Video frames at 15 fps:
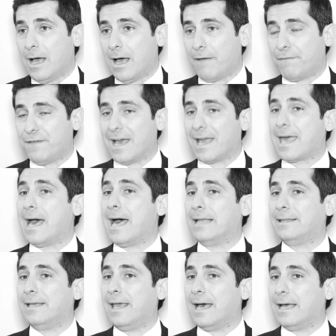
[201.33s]

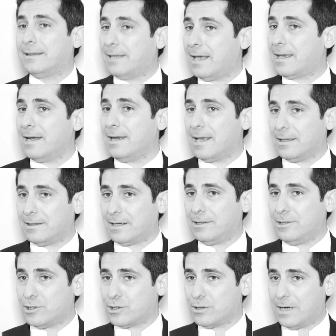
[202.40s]
affiancate a tecniche
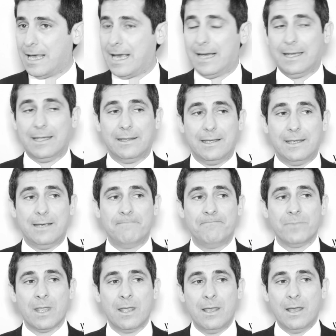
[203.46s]
tradizionali di
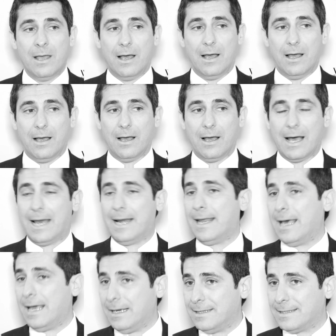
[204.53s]
eh,
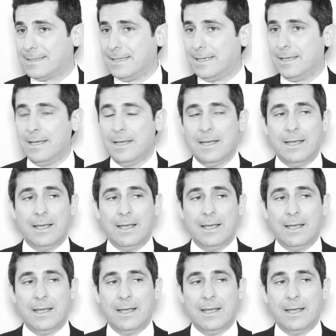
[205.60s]
analisi